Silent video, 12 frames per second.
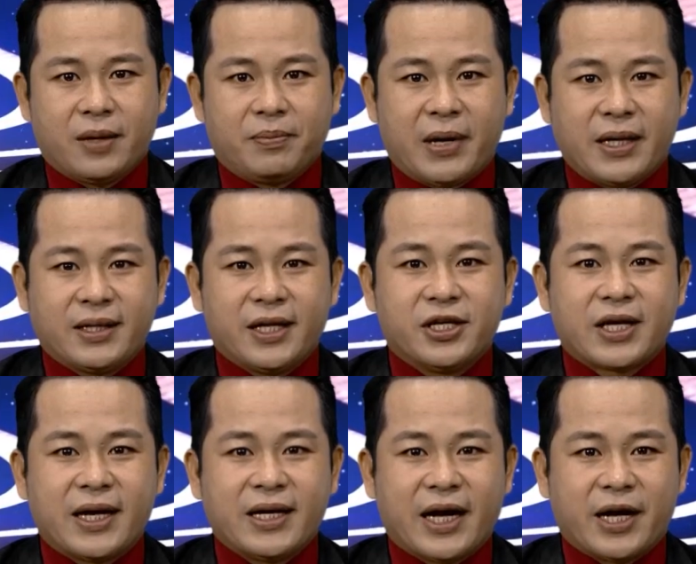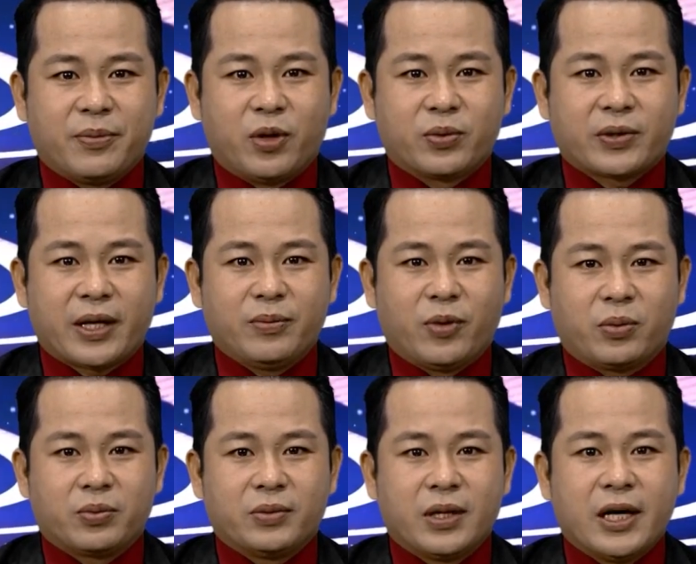Bản tin sáng ngày 1 tháng
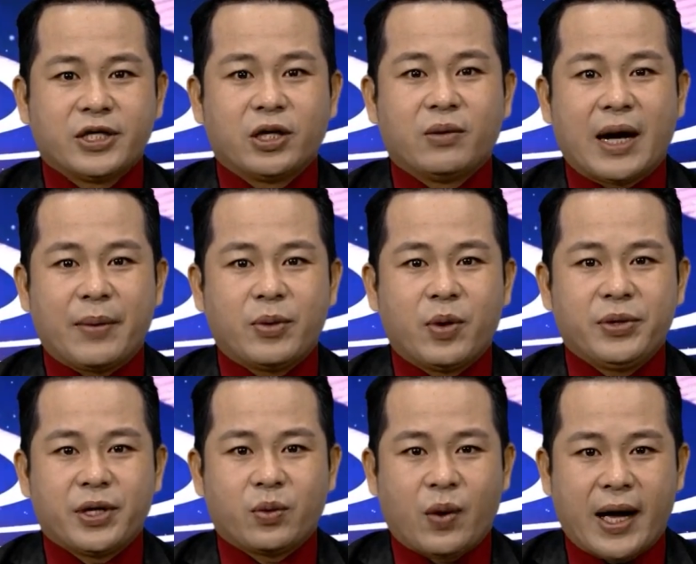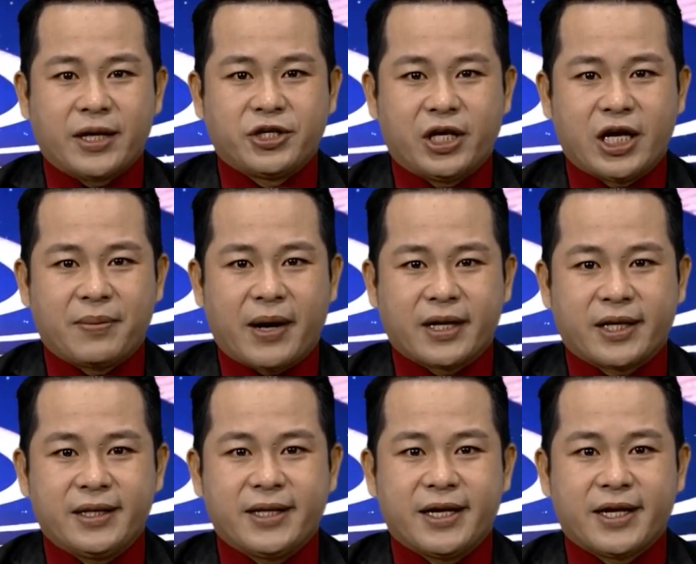1, trong 24 giờ qua, trên địa bàn
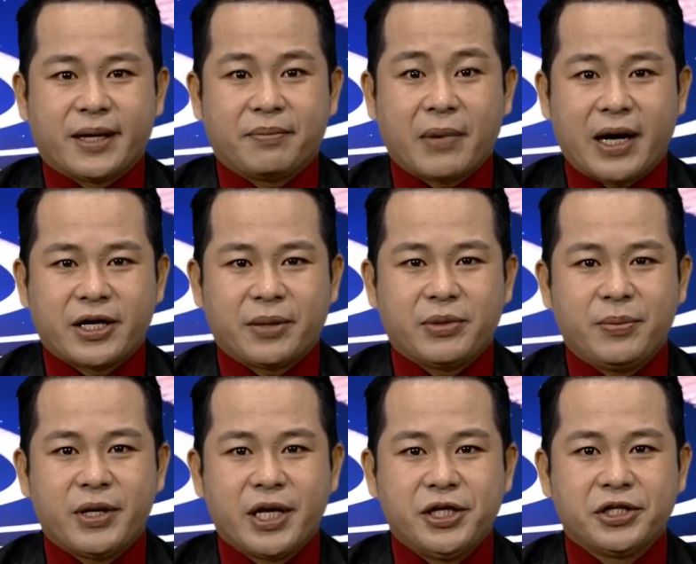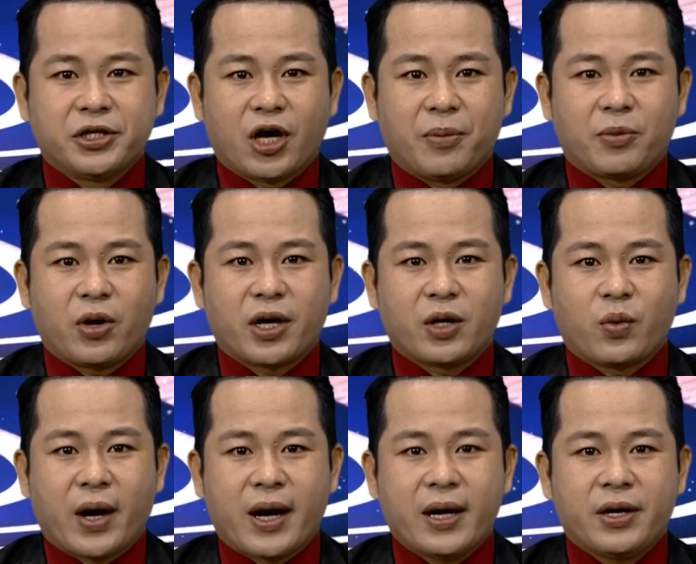tỉnh ghi nhận 399 trường hợp có kết
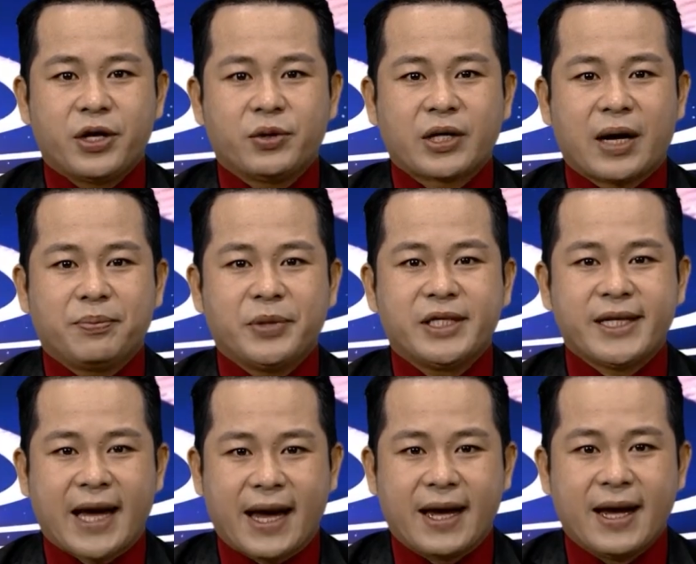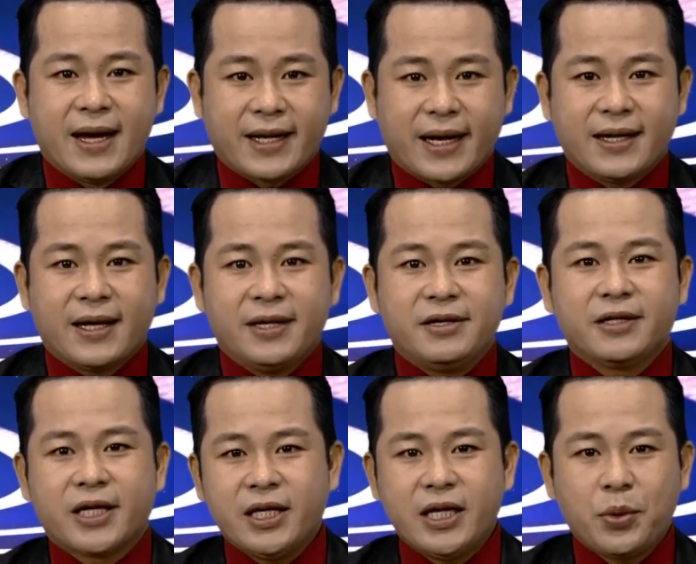quả real-time PCR khẳng định
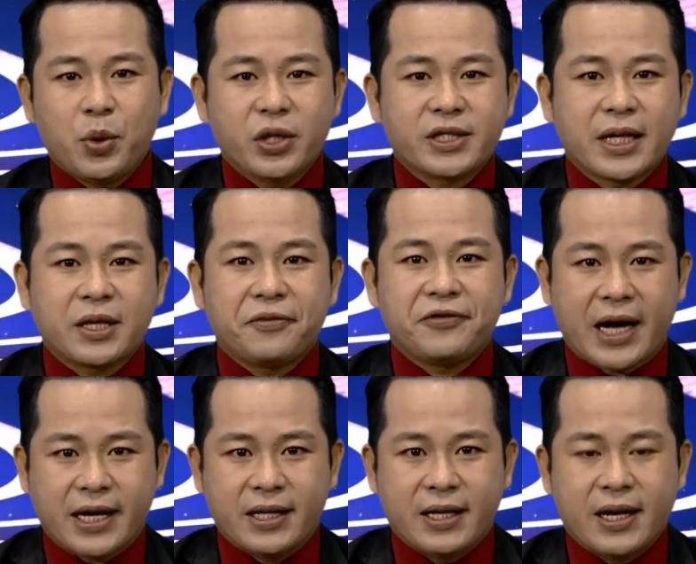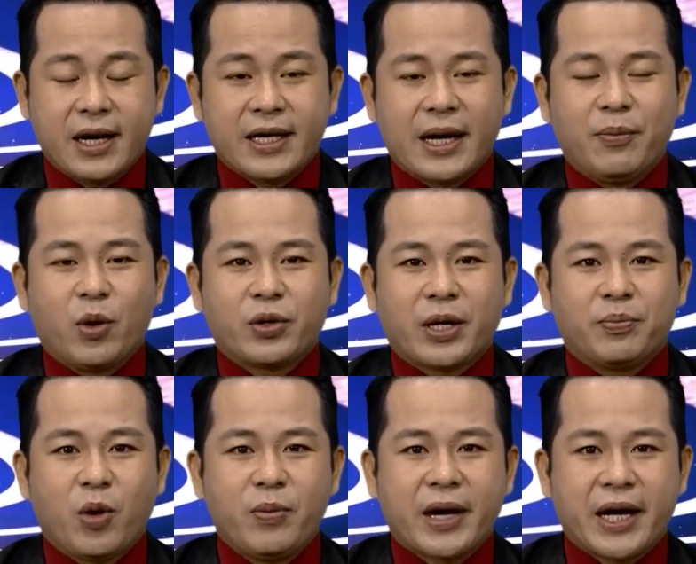dương tính với virus SARS-CoV-2, giảm
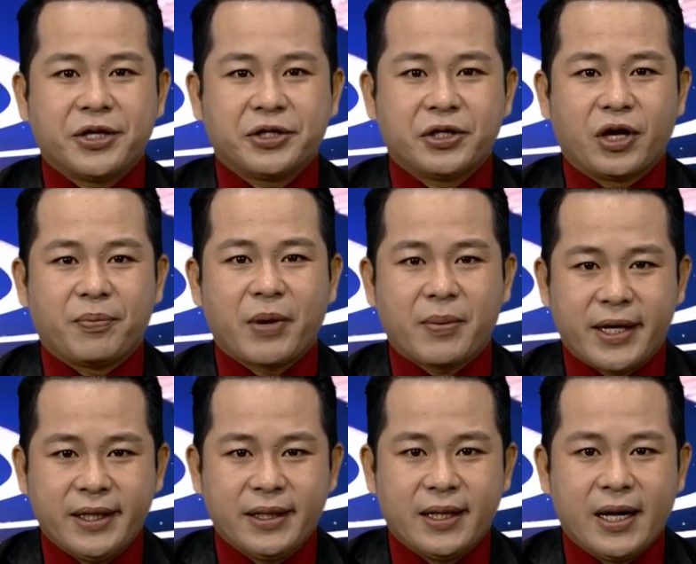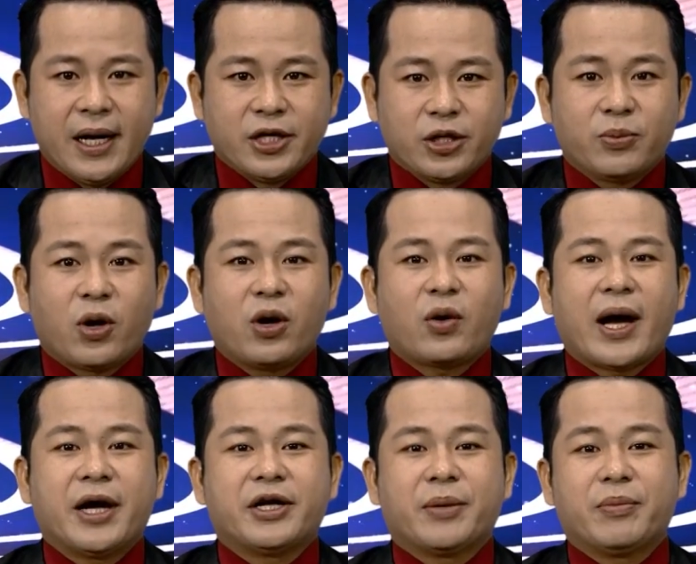142 trường hợp mắc mới. Trong đó có
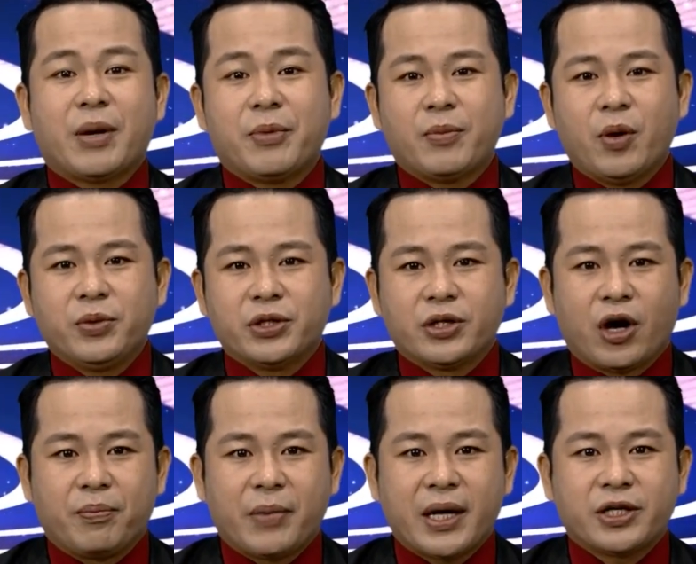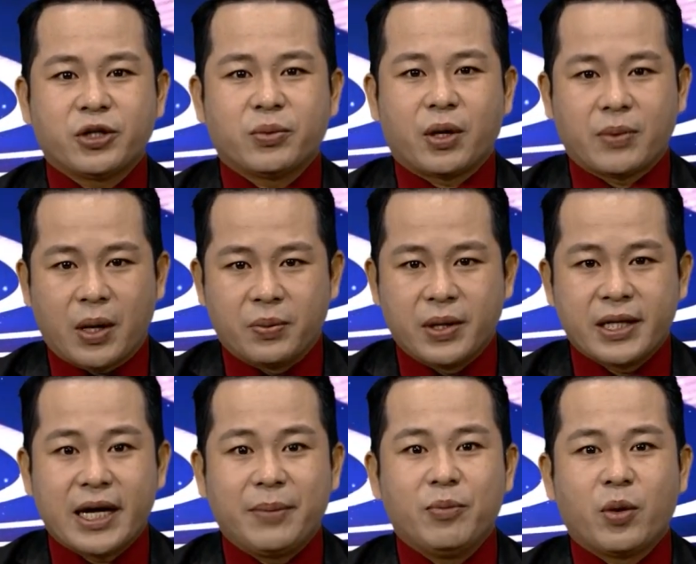251 trường hợp mắc trong cộng đồng,
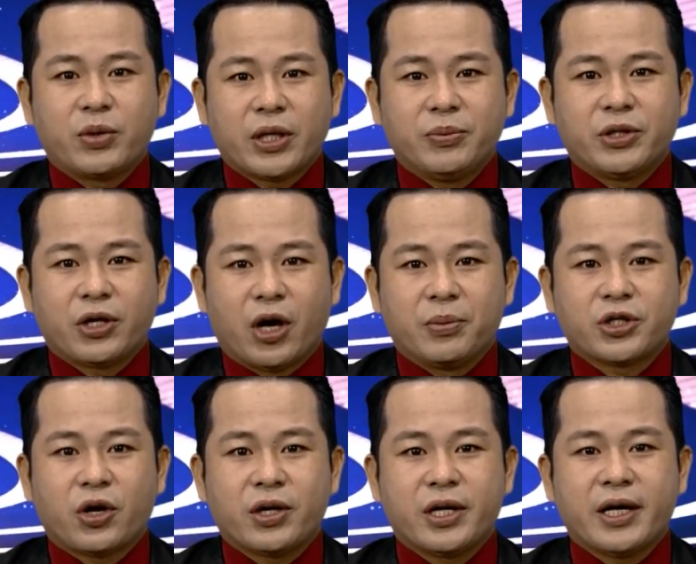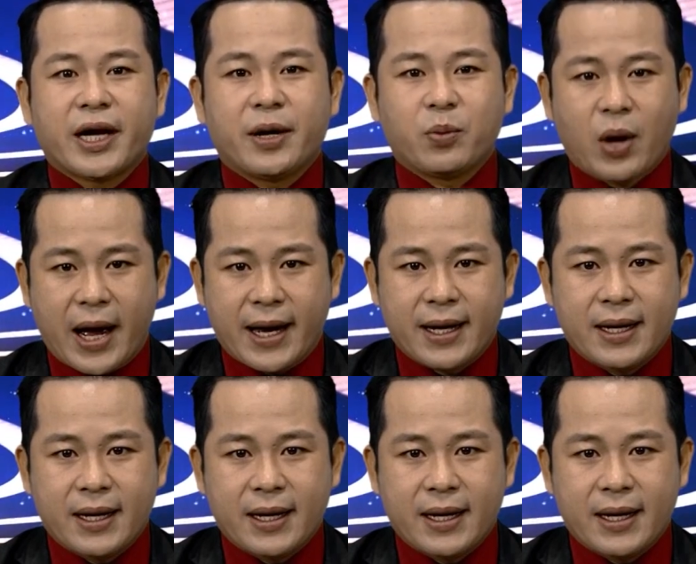giảm 100 trường hợp so với ngày hôm qua.